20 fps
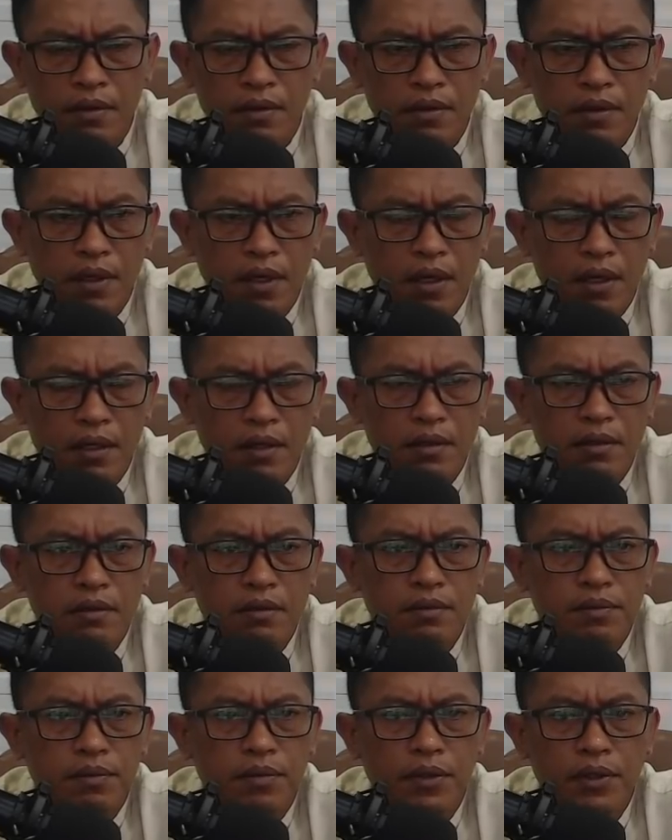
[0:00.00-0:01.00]
ya
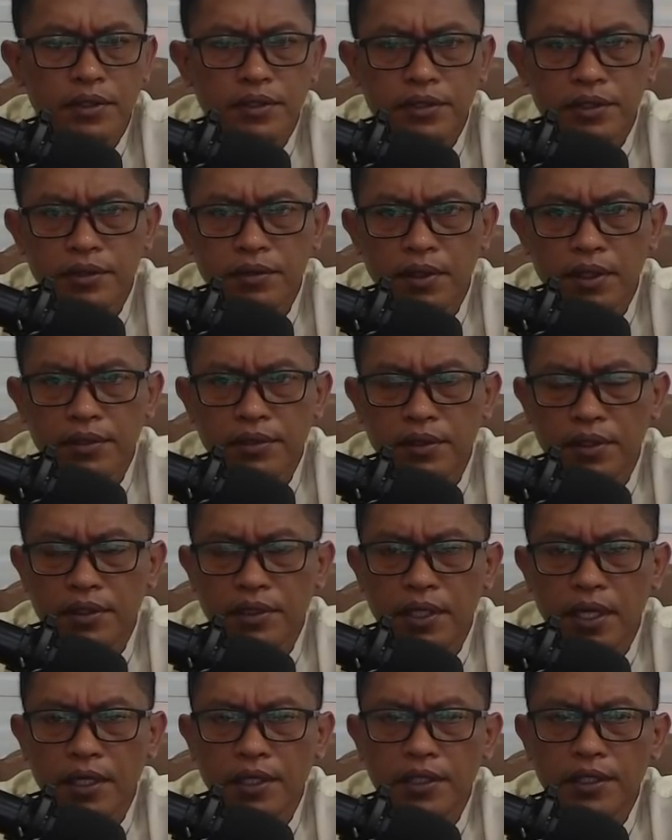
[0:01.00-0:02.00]
peristiwa yang
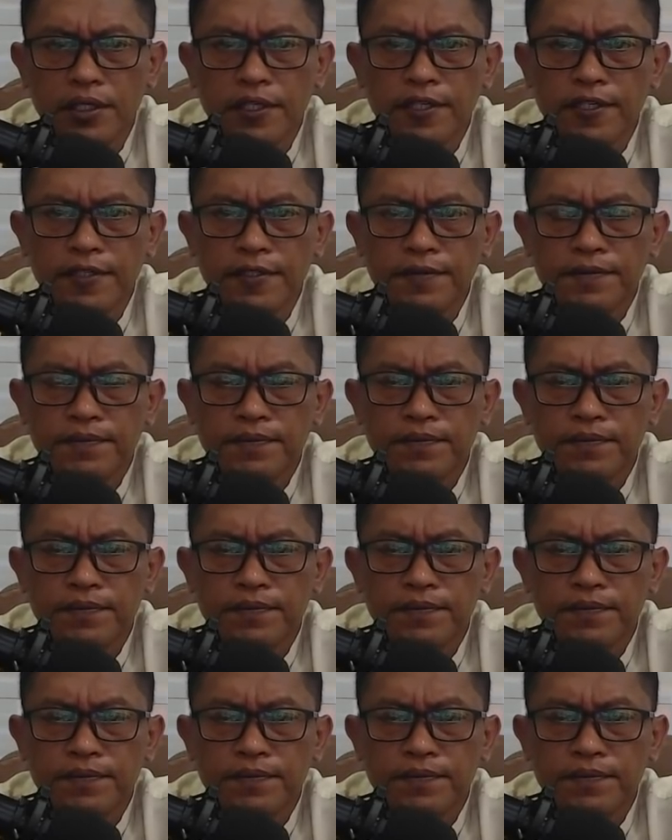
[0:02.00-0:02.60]
terjadi ini